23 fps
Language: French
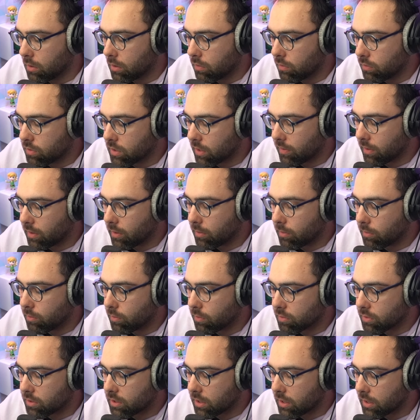Vous avez
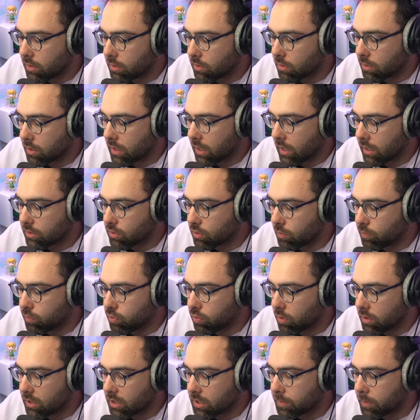monté grâce au
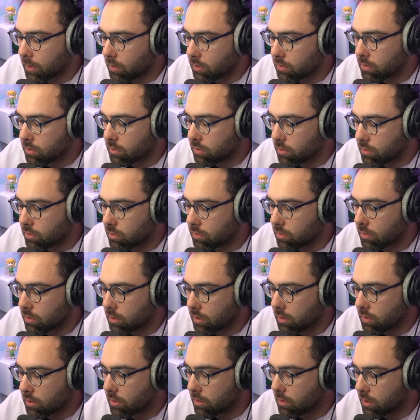point d'expérience reçu. Ok,
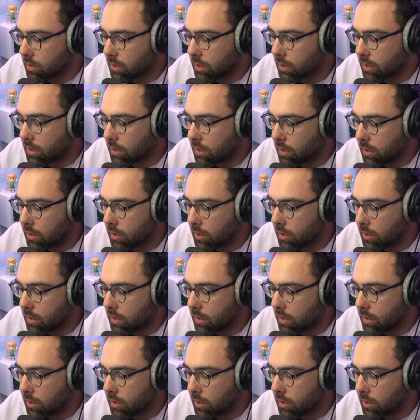ok, ok.